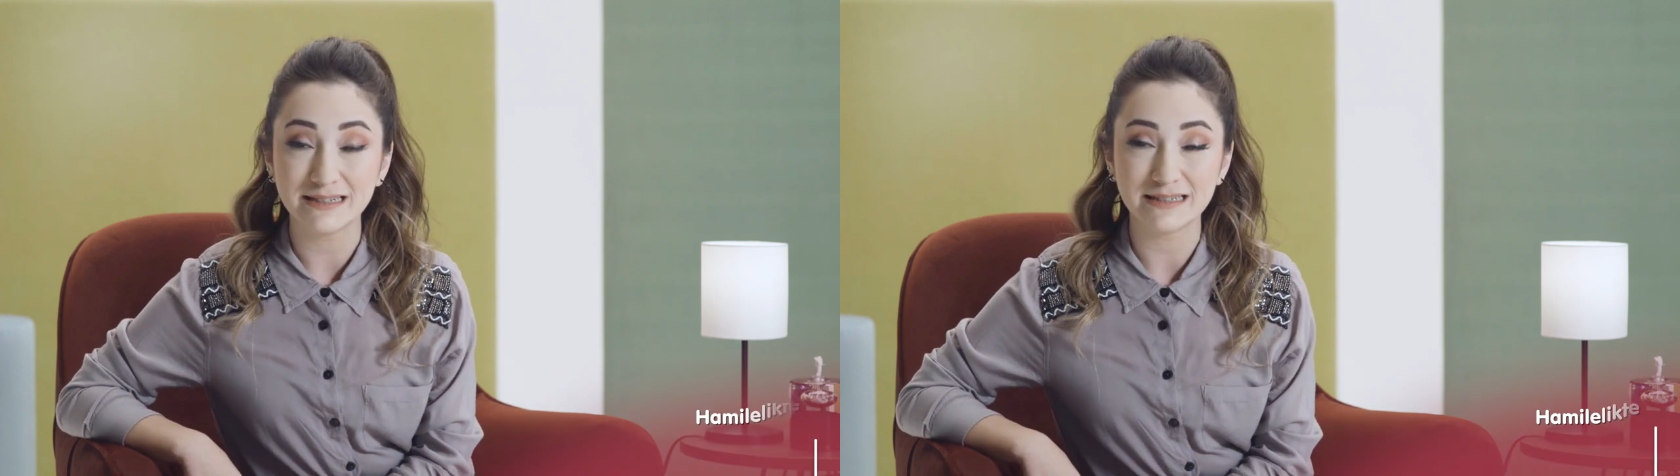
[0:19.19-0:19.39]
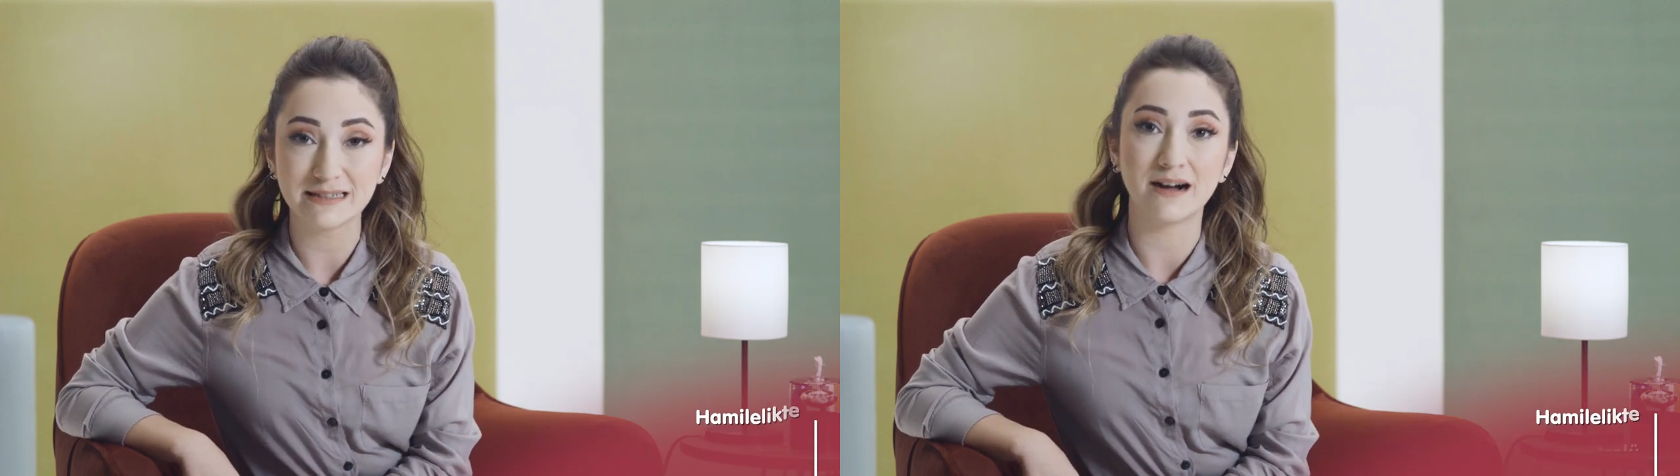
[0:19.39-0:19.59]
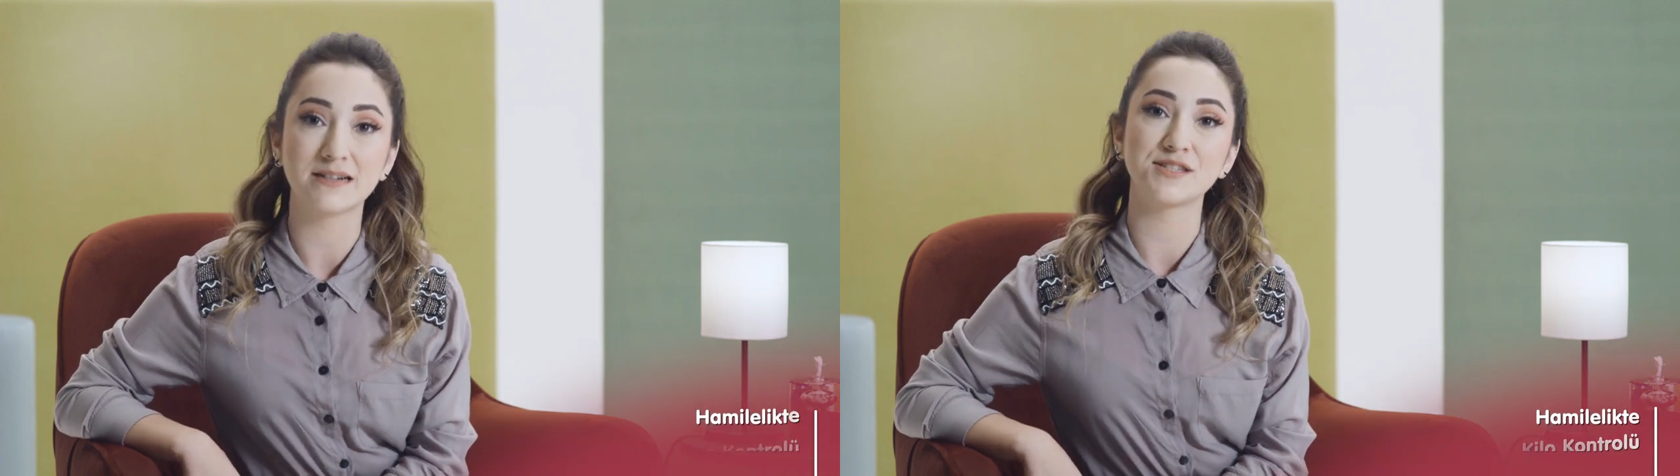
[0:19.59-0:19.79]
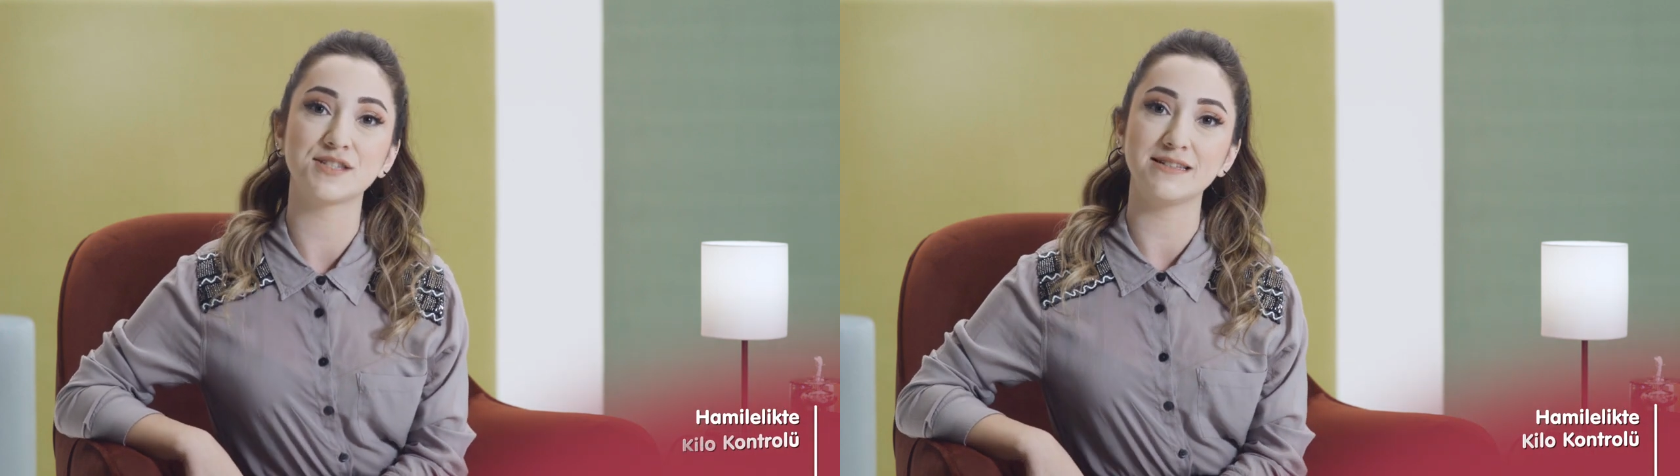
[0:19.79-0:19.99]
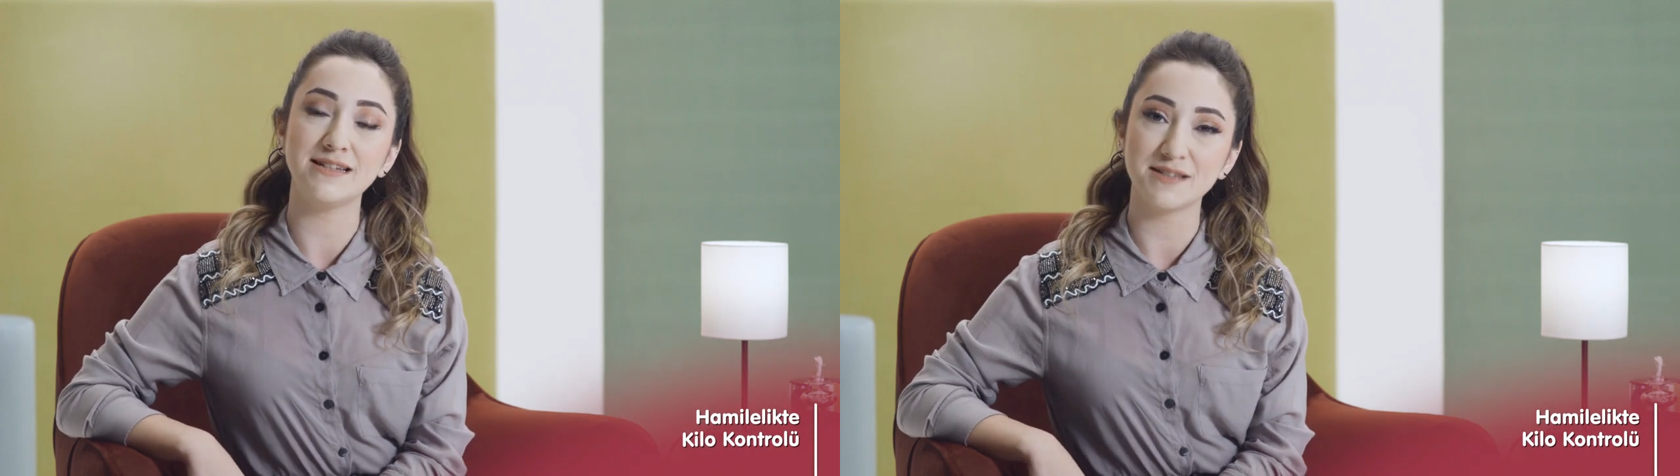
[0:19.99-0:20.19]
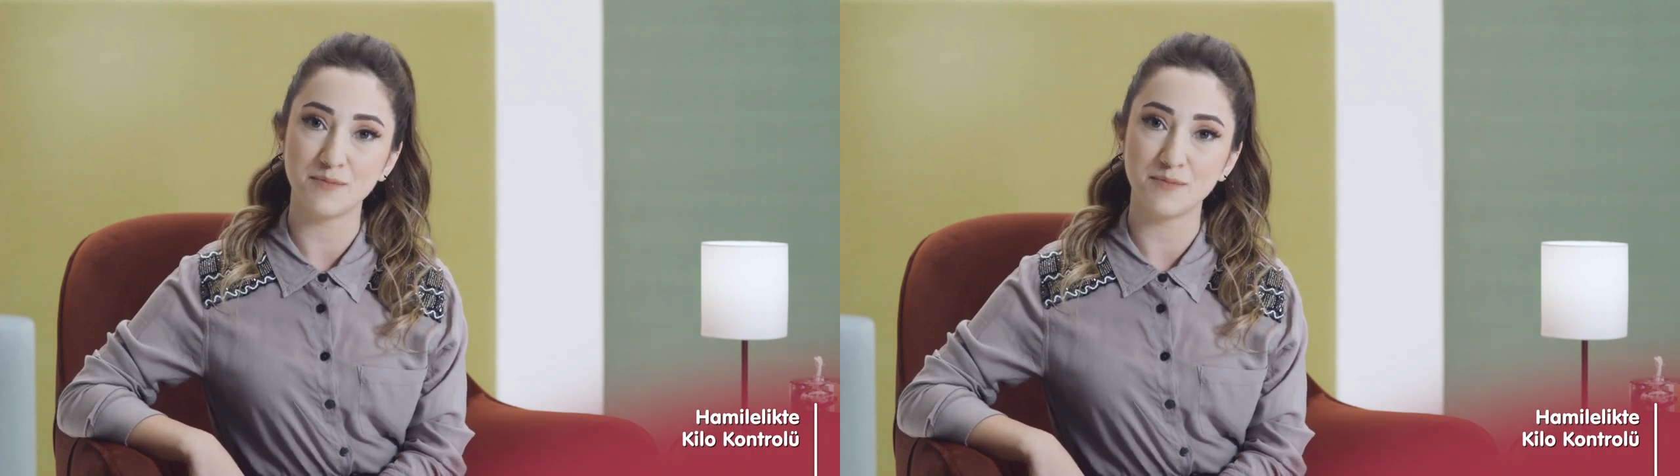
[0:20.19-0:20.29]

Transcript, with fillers: ağırlık artışıyla